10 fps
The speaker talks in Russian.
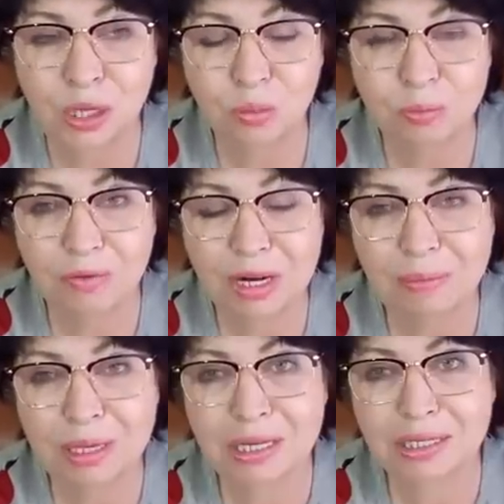Но по
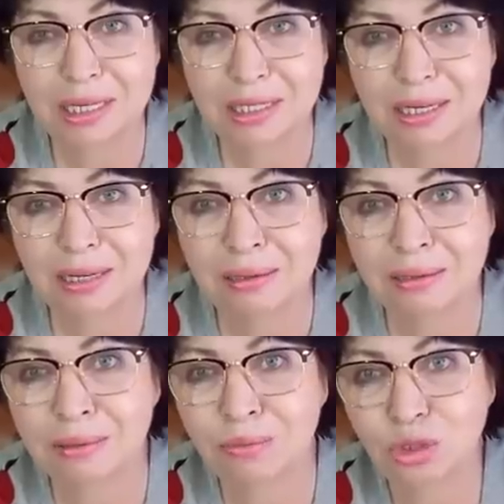времени
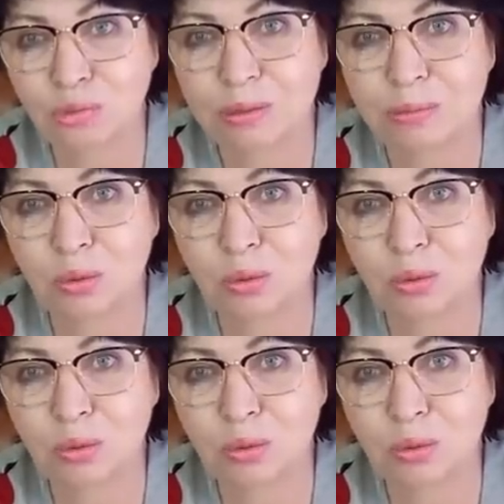где-то, может быть,